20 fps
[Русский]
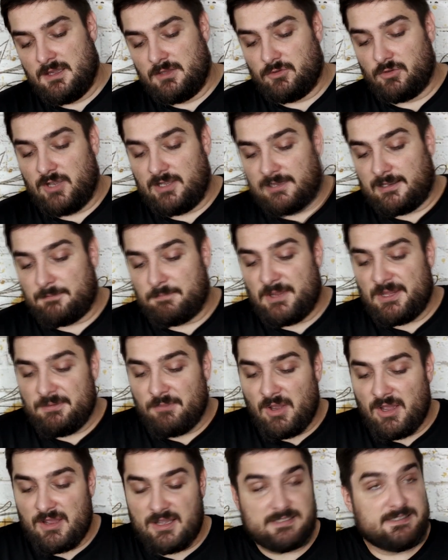Но, я так
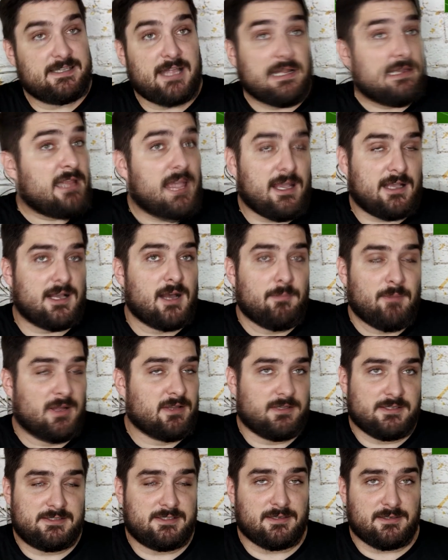понимаю, остальная
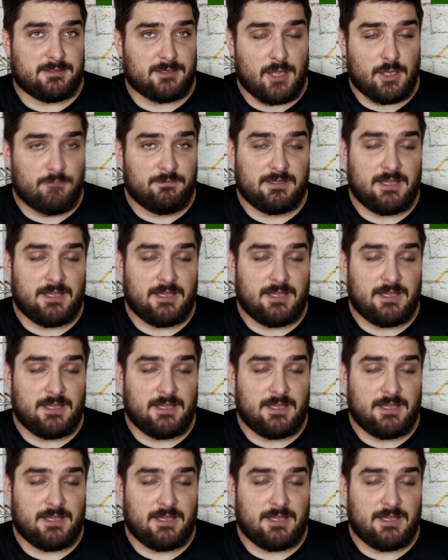команда сыграла